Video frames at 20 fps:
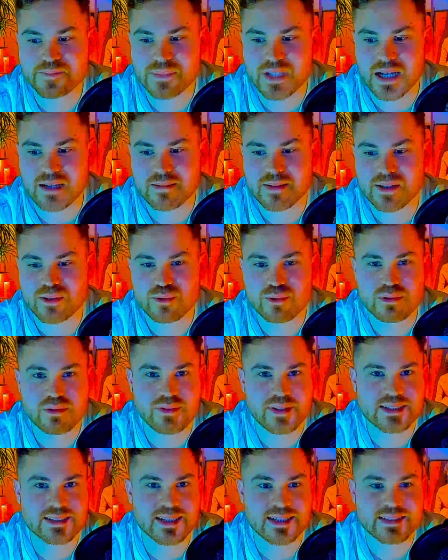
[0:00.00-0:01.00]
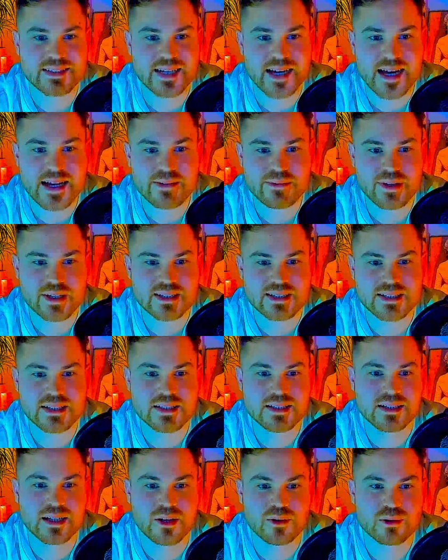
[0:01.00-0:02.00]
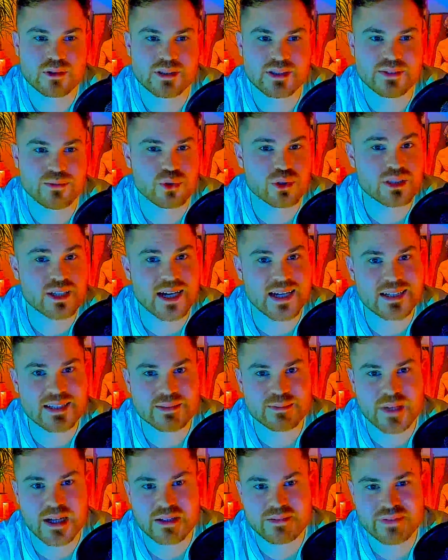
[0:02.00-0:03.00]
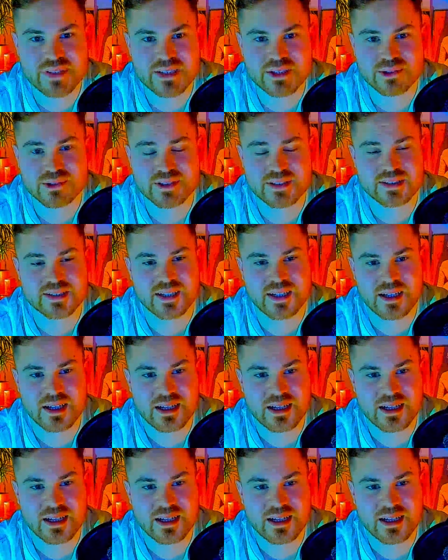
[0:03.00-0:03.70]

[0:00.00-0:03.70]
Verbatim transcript: aber irgendwas hat hier einfach nicht hingehauen. Ich wollte alles machen wie sonst.